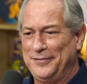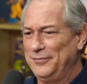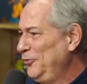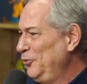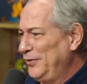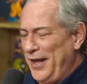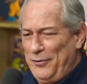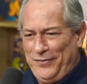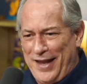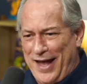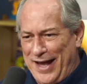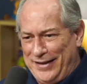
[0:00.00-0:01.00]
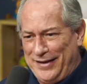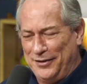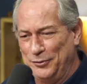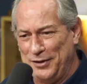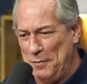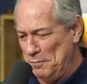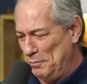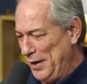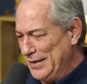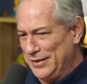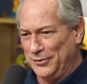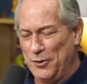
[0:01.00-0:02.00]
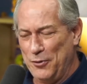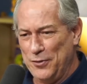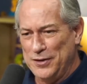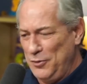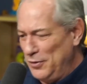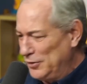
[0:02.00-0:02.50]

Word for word: não tenho nada, não tenho empresa, não tenho coisa nenhuma,